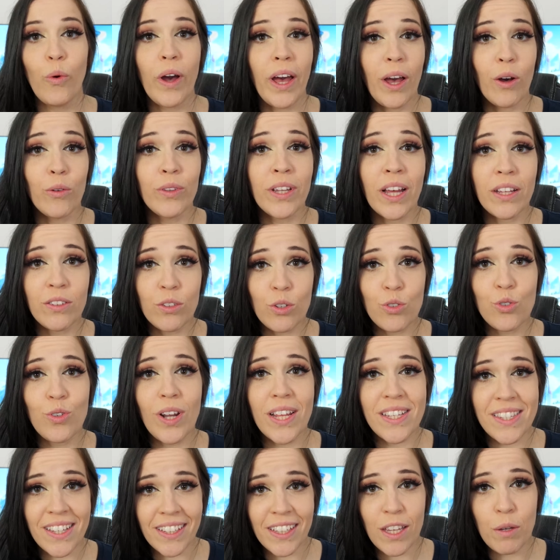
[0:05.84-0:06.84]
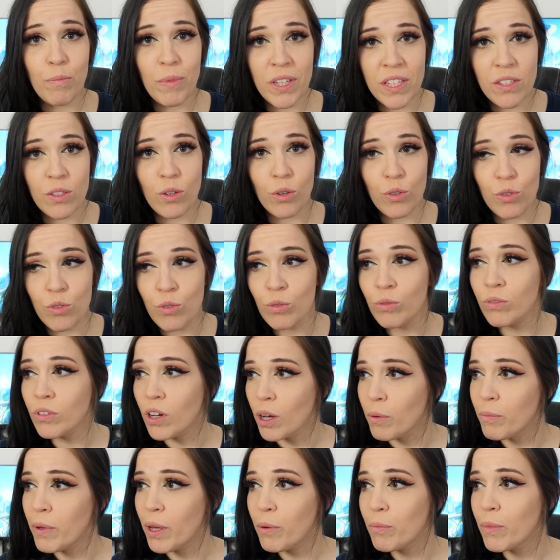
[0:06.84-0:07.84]
Ouais, on a attendu la cinquième extension
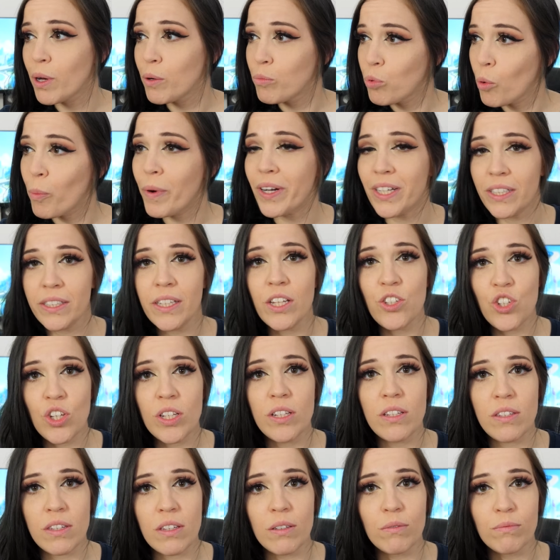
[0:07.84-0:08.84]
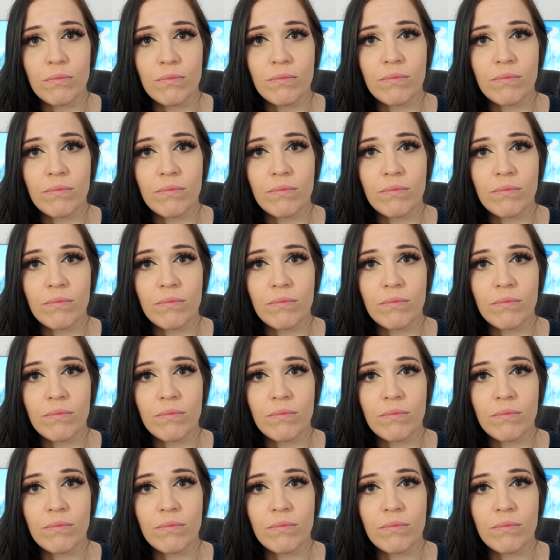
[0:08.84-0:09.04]
quand même hein, pour parler de Genshin ici.